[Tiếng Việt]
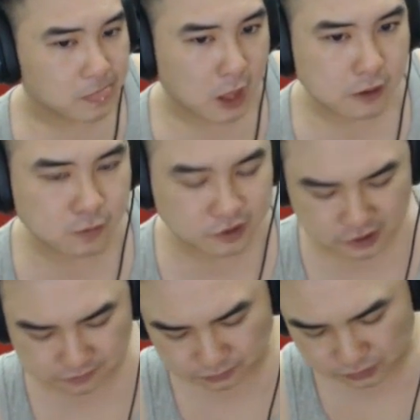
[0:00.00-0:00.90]
Không quan
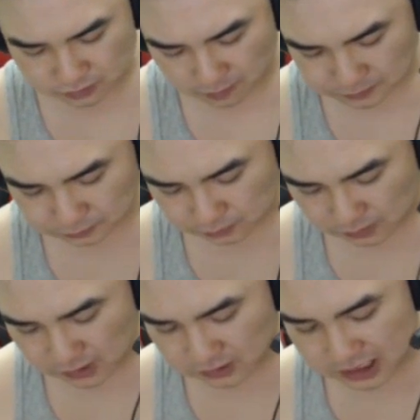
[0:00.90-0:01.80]
trọng.
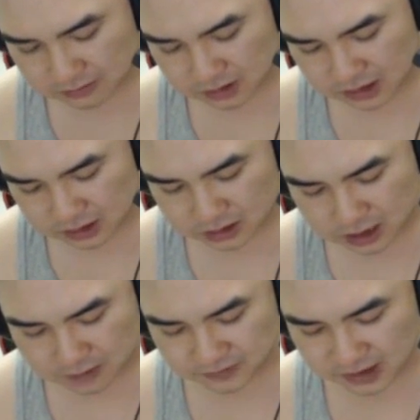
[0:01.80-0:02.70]
Chứ sao mà hai người
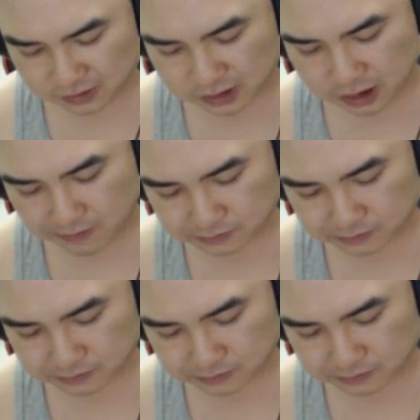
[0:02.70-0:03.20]
hợp với nhau được rồi.